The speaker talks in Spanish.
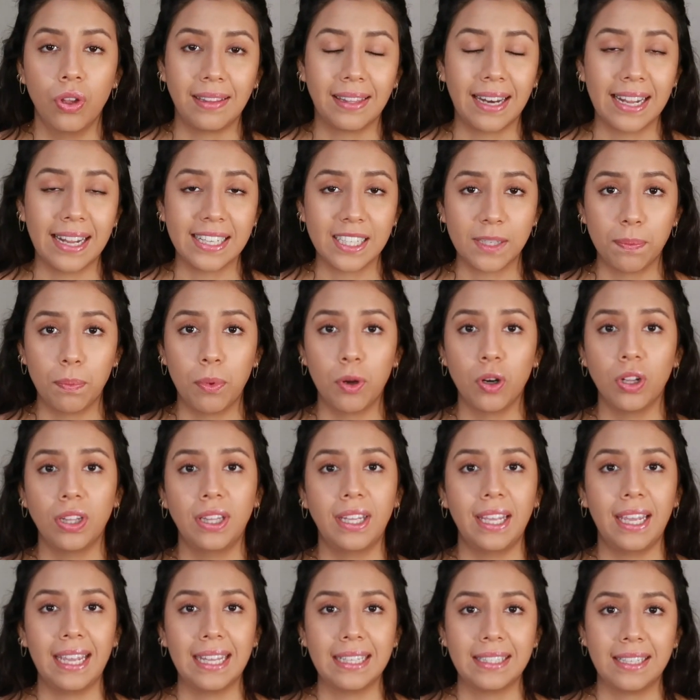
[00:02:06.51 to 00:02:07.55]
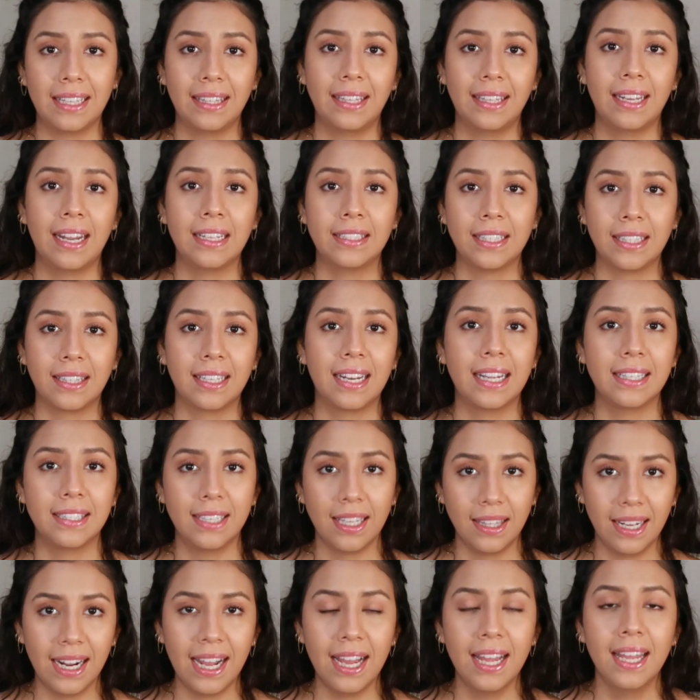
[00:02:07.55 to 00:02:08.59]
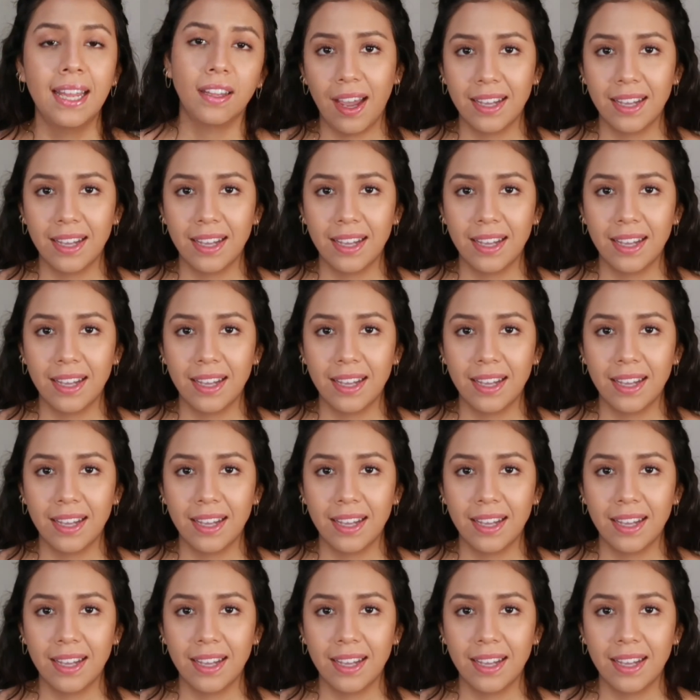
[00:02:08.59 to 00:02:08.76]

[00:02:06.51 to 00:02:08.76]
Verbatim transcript: ¿De transporte? Etcétera, etcétera, etcétera.